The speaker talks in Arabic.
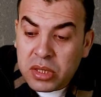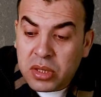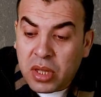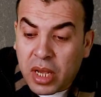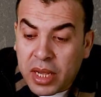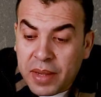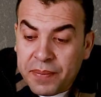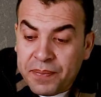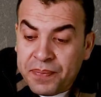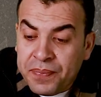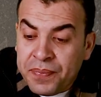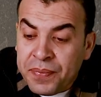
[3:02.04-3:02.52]

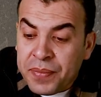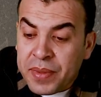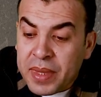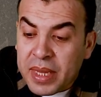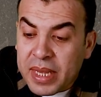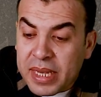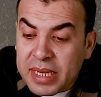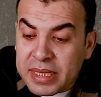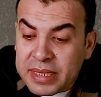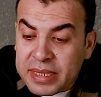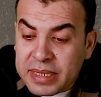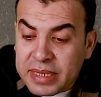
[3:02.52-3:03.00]
طيب
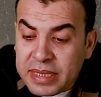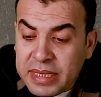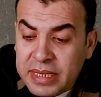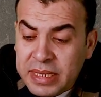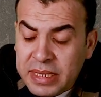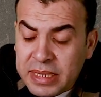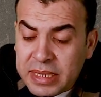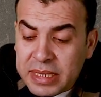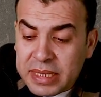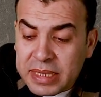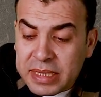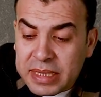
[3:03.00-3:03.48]

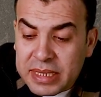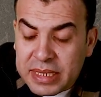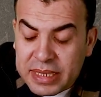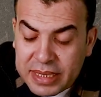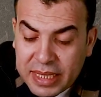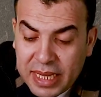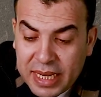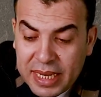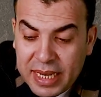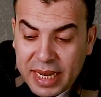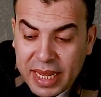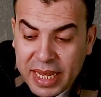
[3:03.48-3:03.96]
سي
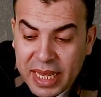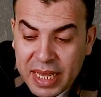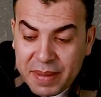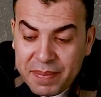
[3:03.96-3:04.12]
ده اللي